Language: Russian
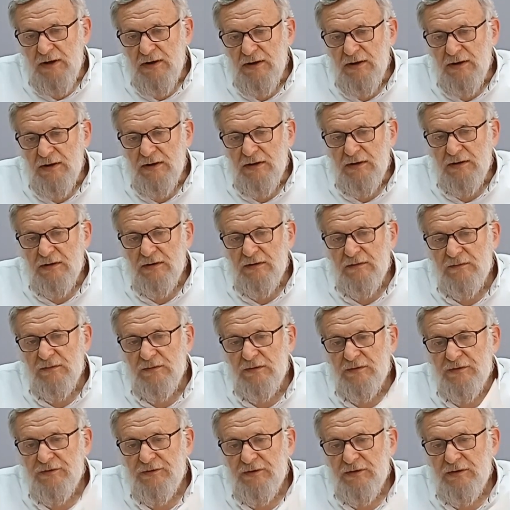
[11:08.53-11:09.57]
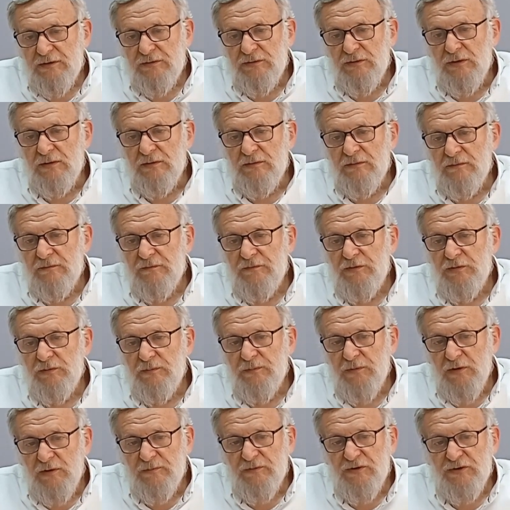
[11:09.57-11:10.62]
Вот. Но в
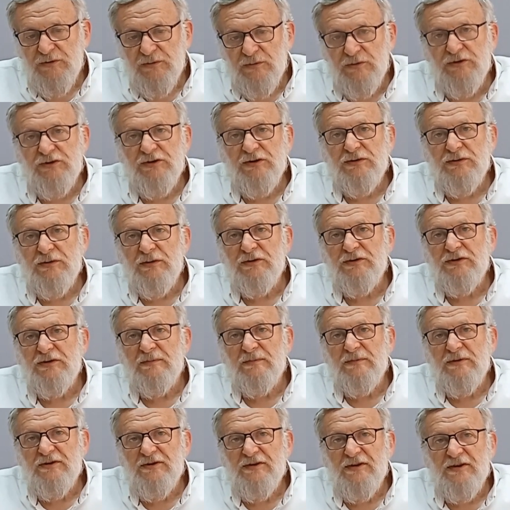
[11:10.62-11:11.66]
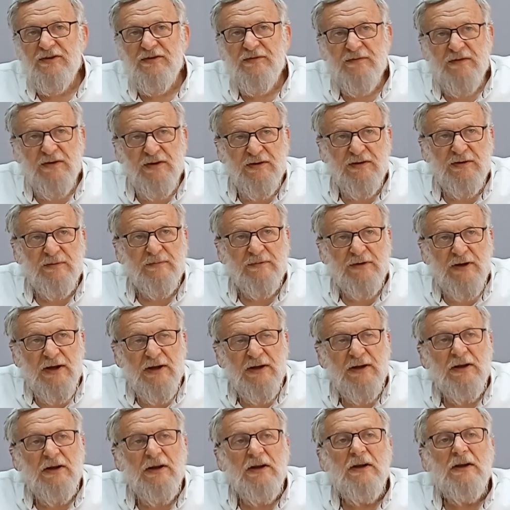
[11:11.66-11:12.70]
любом случае то, что мы здесь видим,
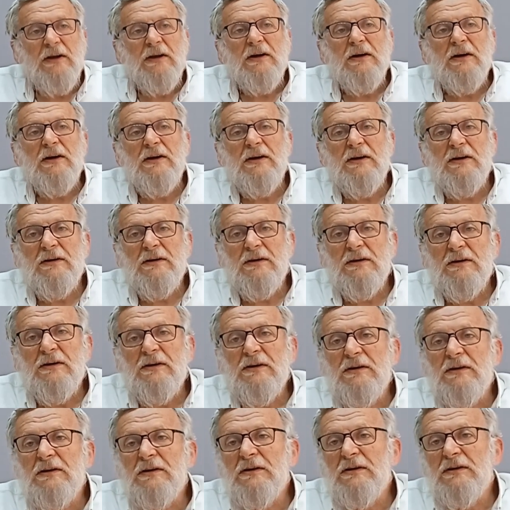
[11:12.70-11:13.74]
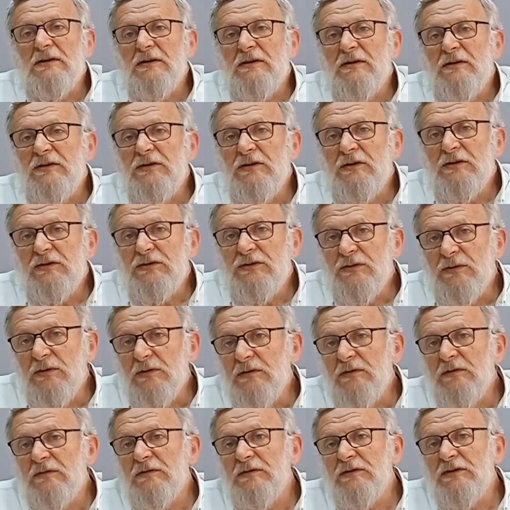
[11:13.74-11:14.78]
да, а, э,
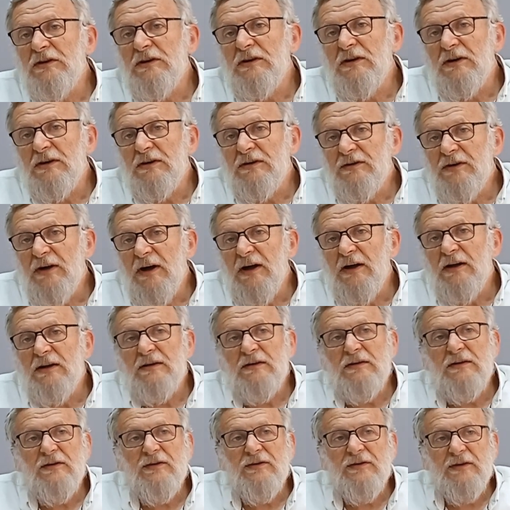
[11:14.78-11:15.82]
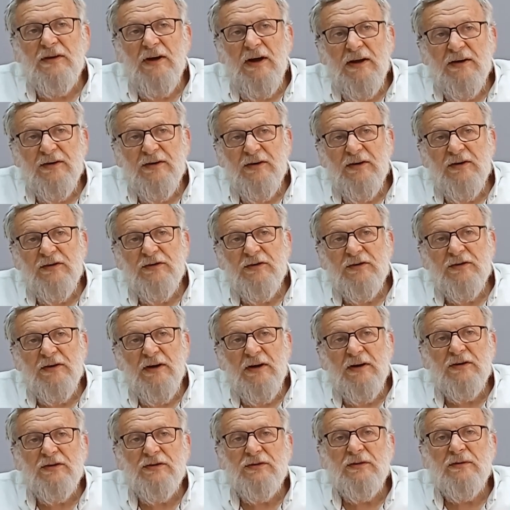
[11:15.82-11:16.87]
никто никогда не скажет,
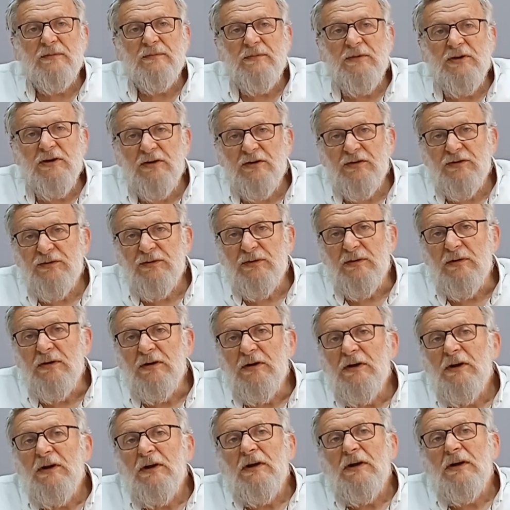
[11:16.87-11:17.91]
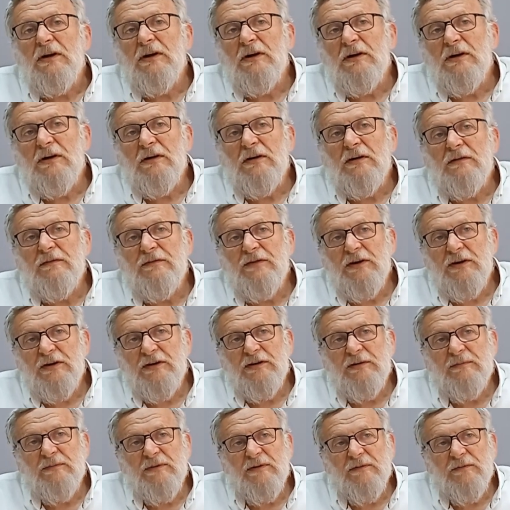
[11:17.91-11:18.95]
да, что между э,
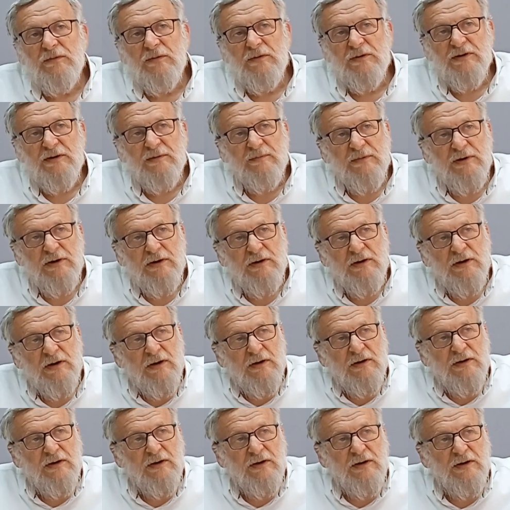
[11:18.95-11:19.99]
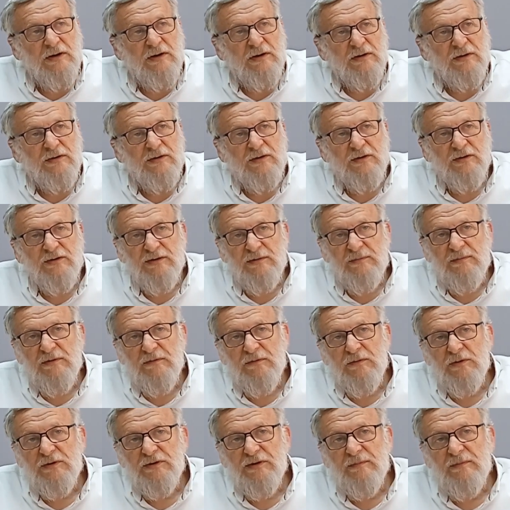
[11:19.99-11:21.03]
верхними водами и нижними
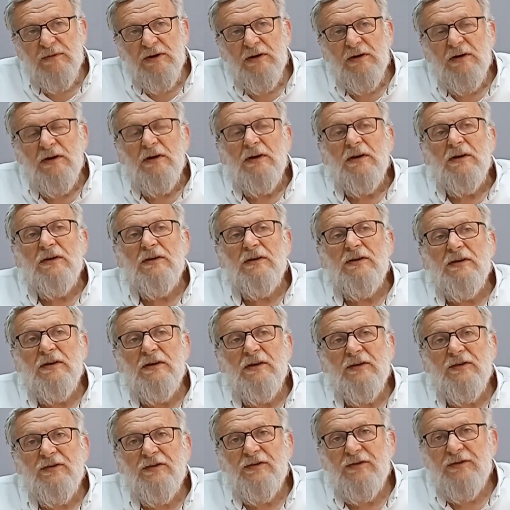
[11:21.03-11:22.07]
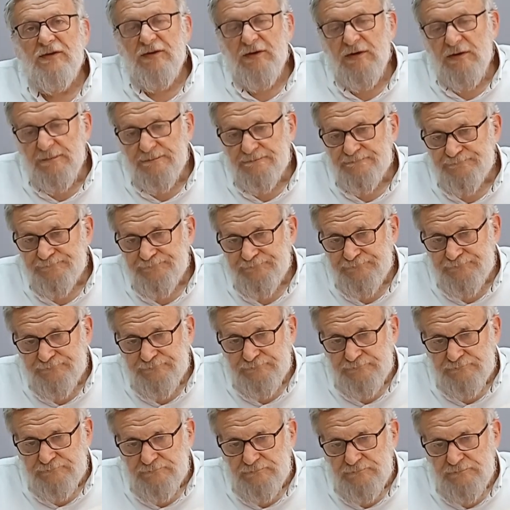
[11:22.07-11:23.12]
водами есть
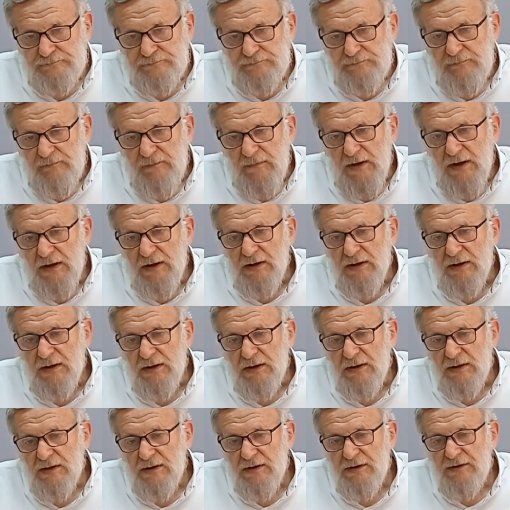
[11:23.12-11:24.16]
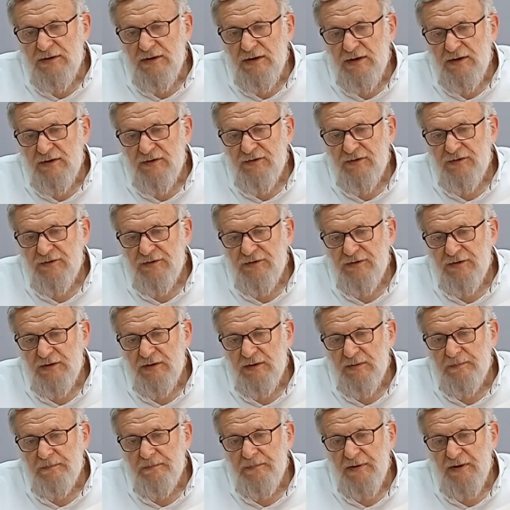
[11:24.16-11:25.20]
э, есть
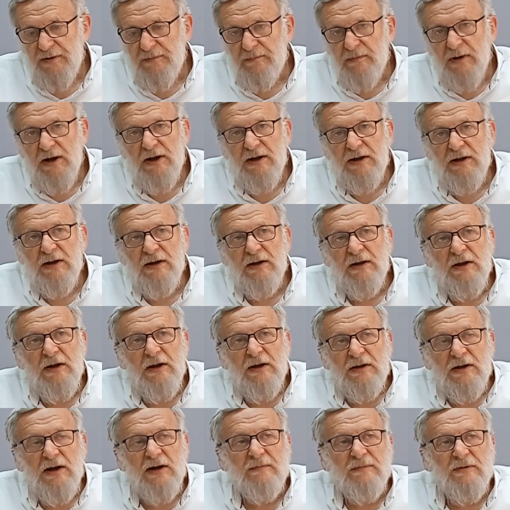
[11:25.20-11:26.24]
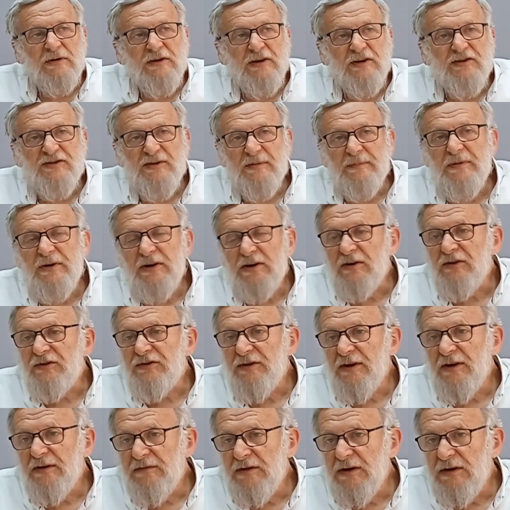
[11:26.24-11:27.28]
прямая, как бы есть
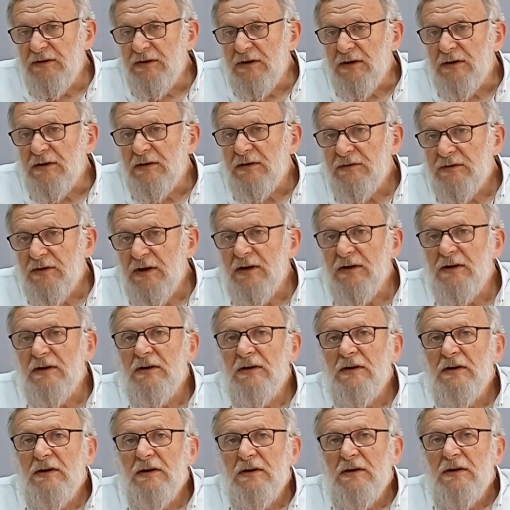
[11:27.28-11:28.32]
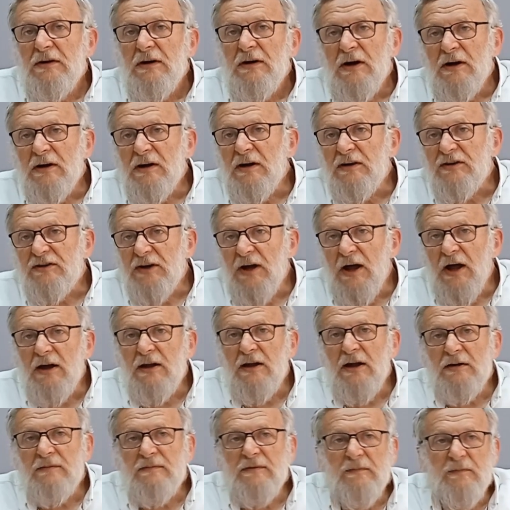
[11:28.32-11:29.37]
соприкосновение, да, а Акаша,
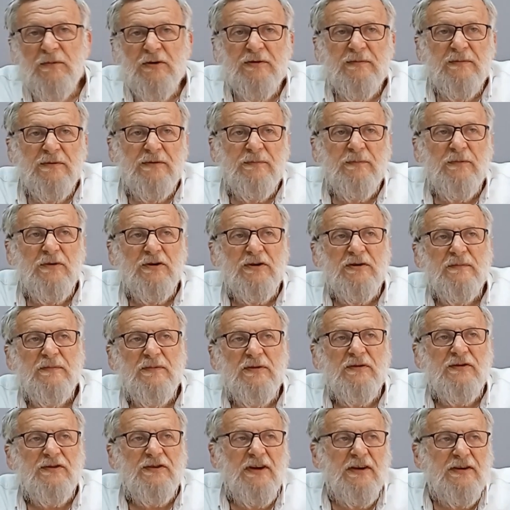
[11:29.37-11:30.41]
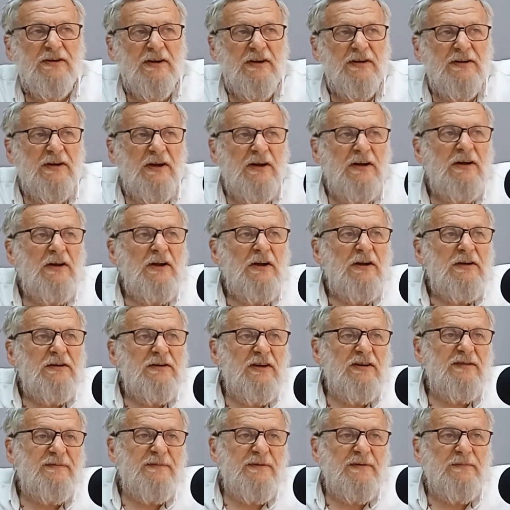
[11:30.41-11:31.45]
как бы, может быть, можно было сказать, да,
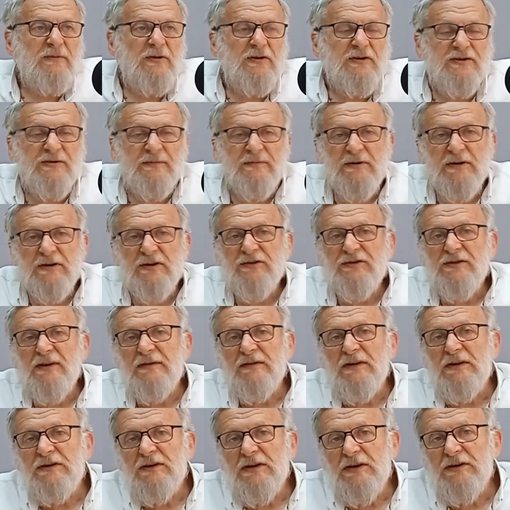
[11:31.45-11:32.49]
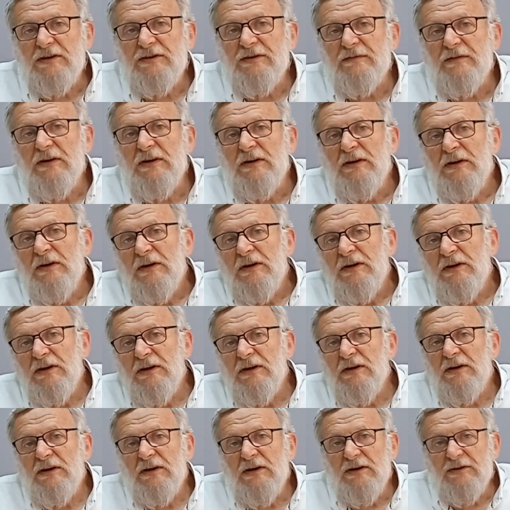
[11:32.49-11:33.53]
есть прямое соприкосновение. Этого,
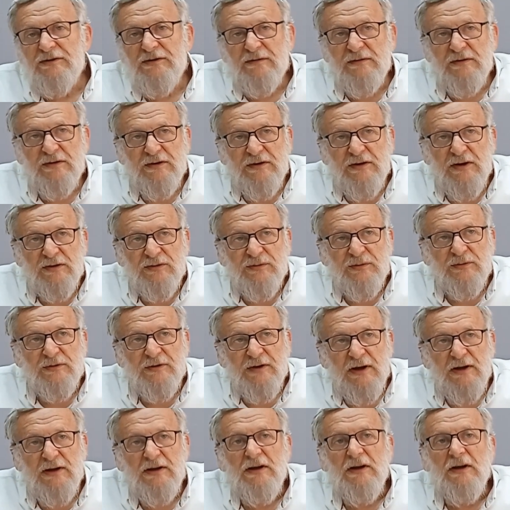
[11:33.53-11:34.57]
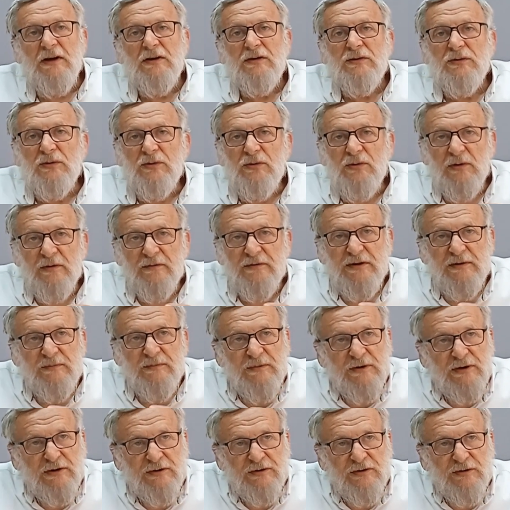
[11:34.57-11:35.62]
этого нету, да. Духовный
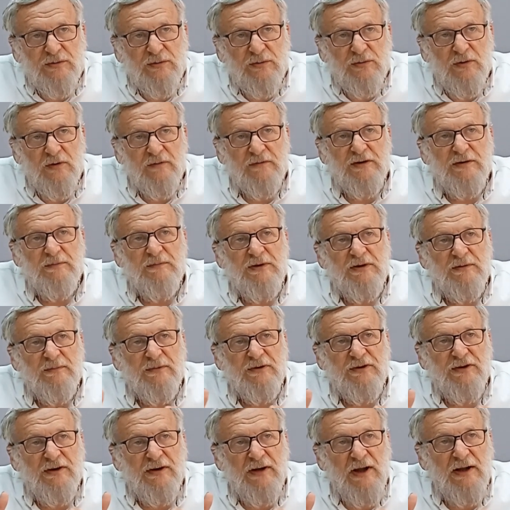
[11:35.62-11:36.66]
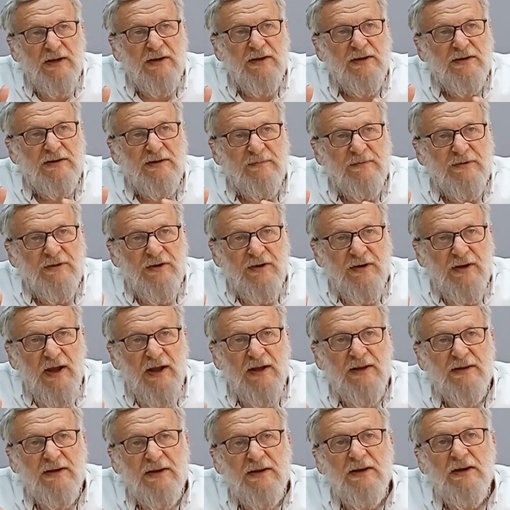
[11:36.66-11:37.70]
мир – это духовный мир, материальный – это
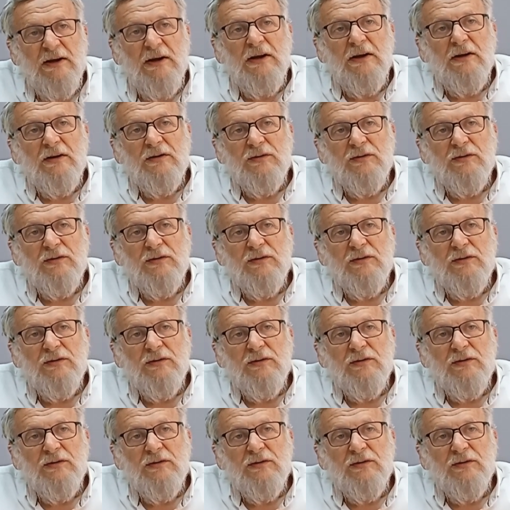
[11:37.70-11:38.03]
материальный.